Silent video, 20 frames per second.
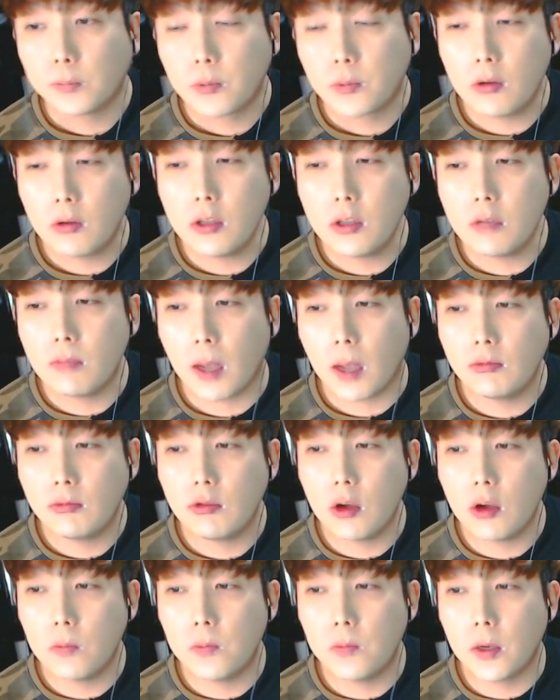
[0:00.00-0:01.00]
형님
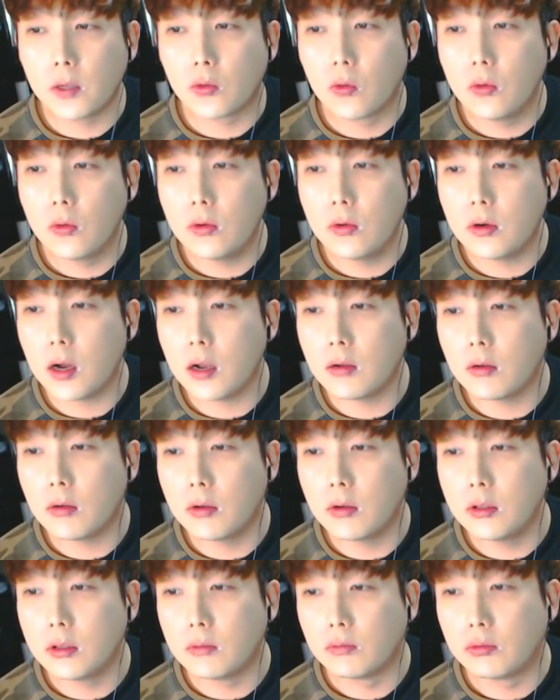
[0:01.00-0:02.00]
만두 옆에 동그란
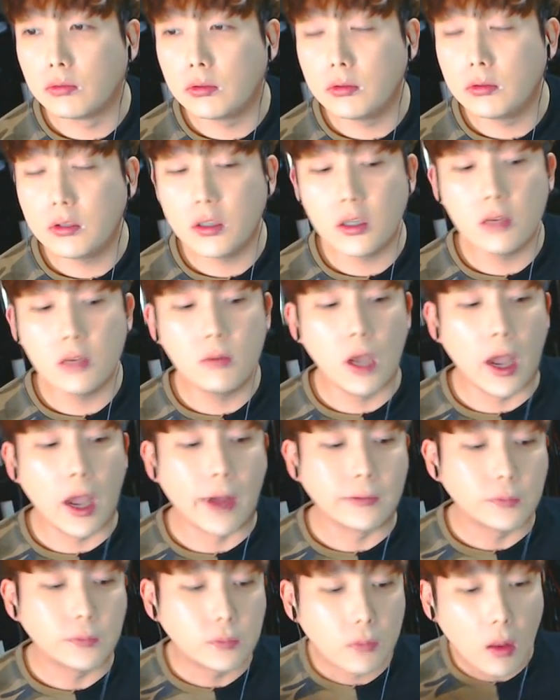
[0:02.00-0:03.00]
거는 무슨
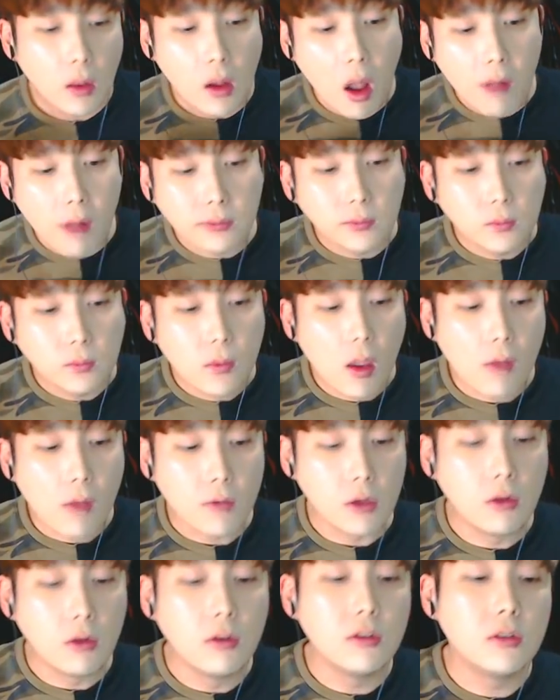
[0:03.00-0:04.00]
튀김이야?
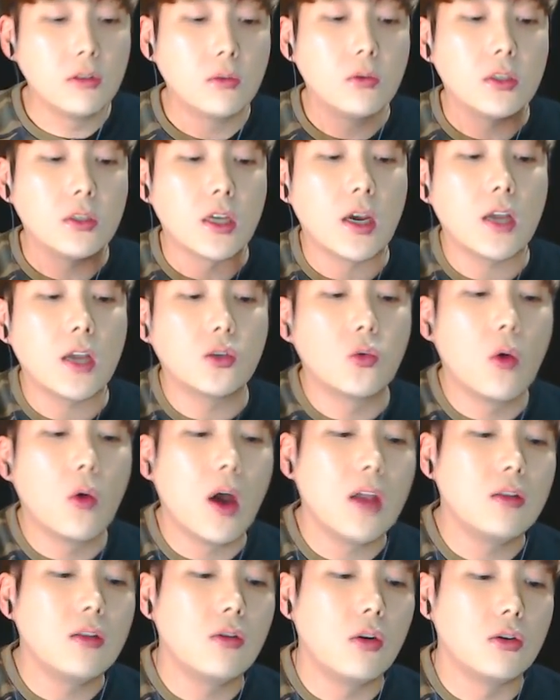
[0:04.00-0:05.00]
이거는 또 제가
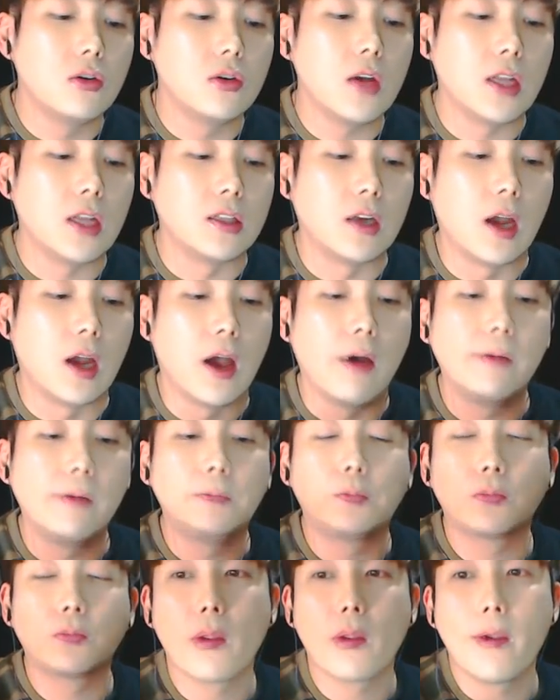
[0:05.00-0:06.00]
좋아하는 거죠, 야들아.
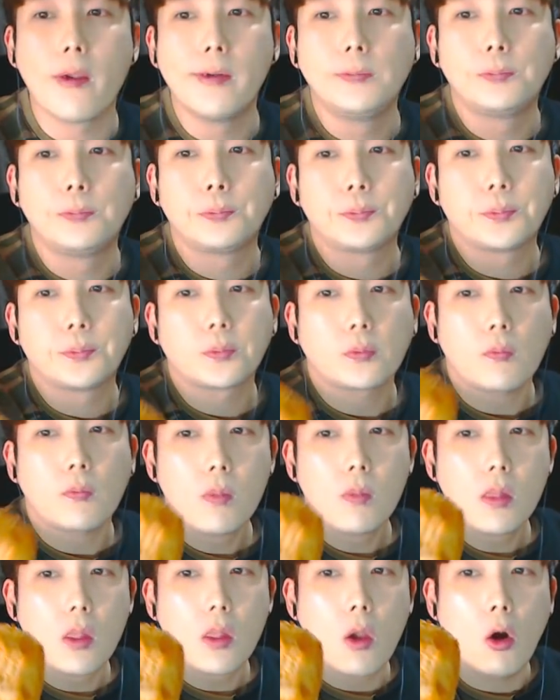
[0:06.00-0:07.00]

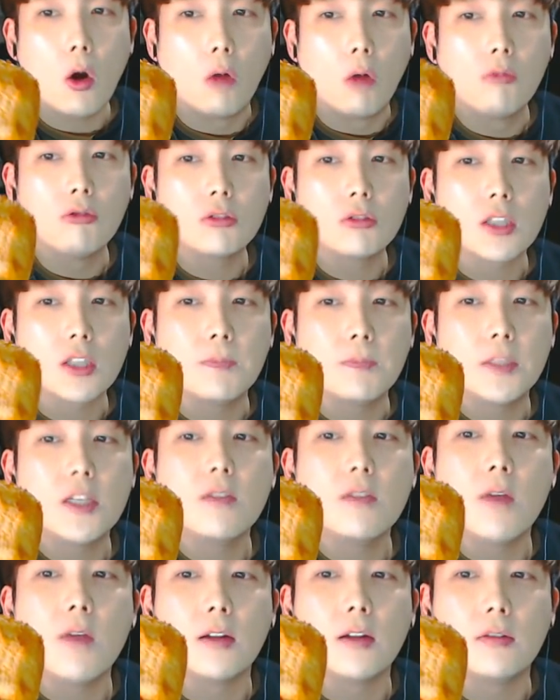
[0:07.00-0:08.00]
어묵
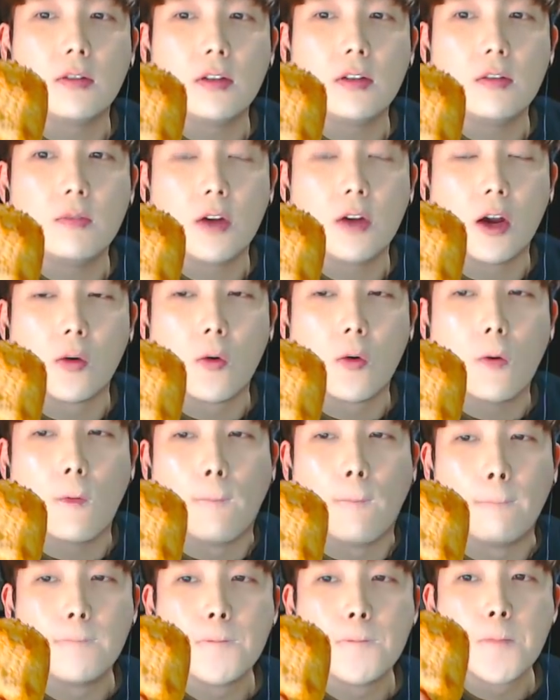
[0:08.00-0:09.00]
잡채말이
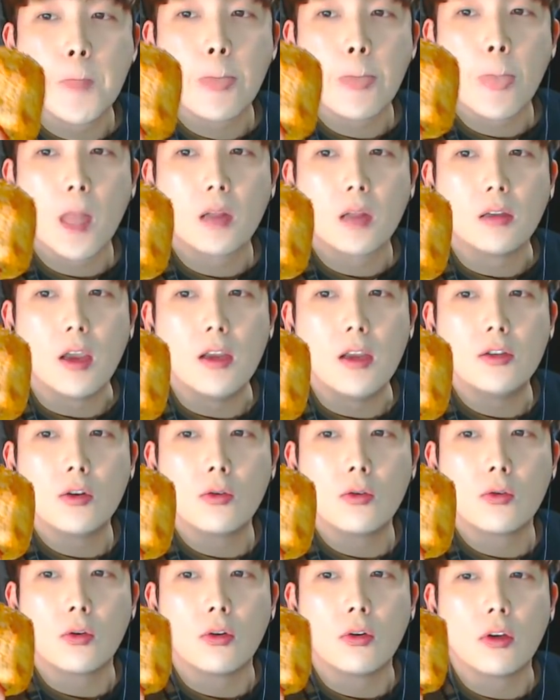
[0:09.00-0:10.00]
튀김이라고
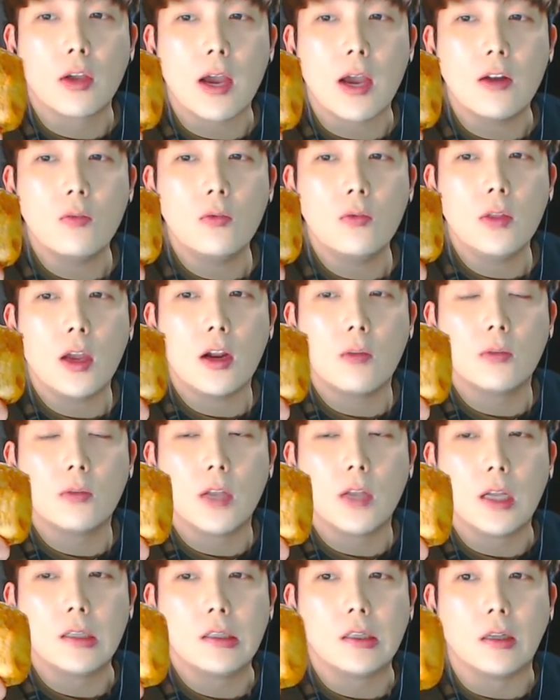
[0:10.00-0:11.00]
개인적으로 여기
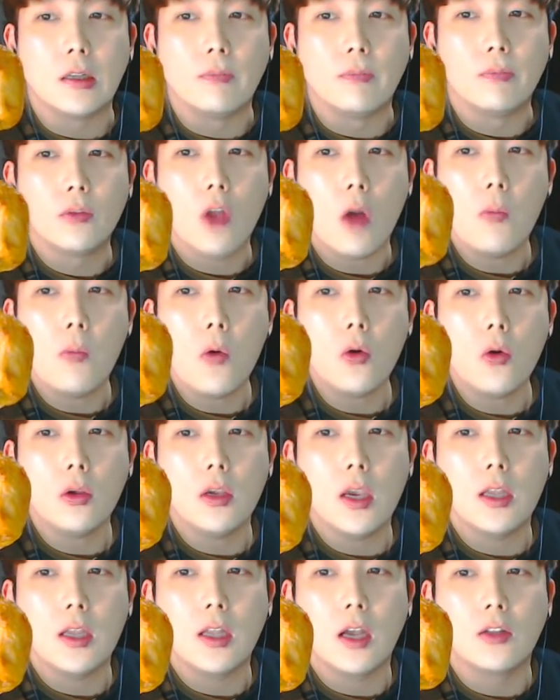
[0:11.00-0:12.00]
까르보나라보다는
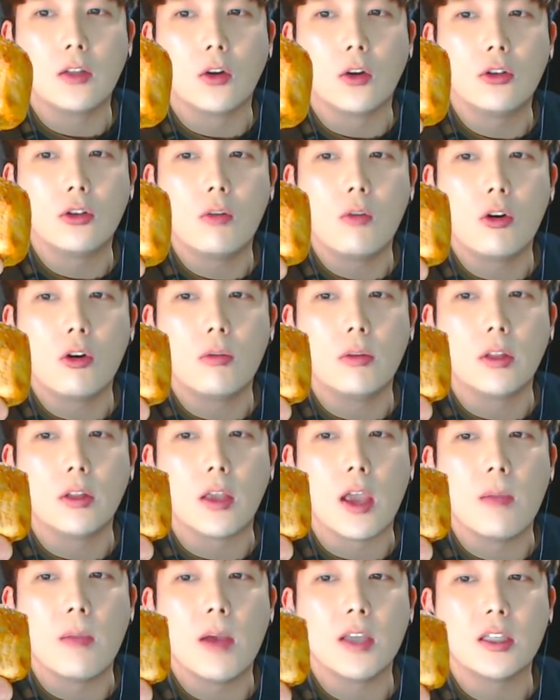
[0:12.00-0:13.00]
떡볶이에다 넣어서 먹으면
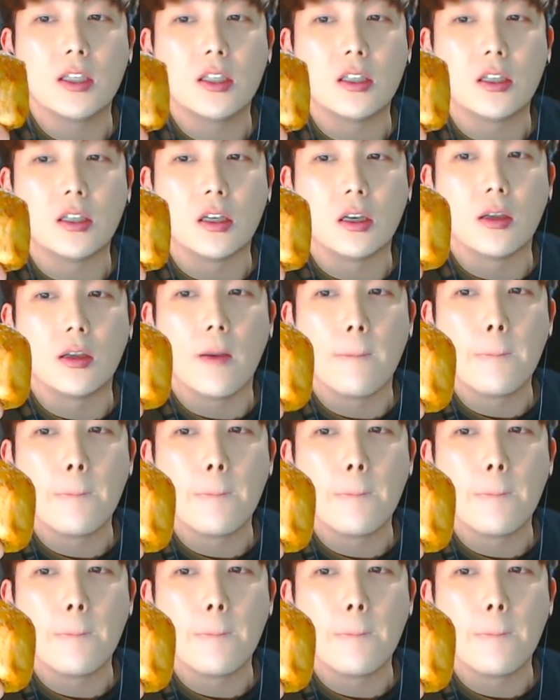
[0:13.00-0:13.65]
개맛있지.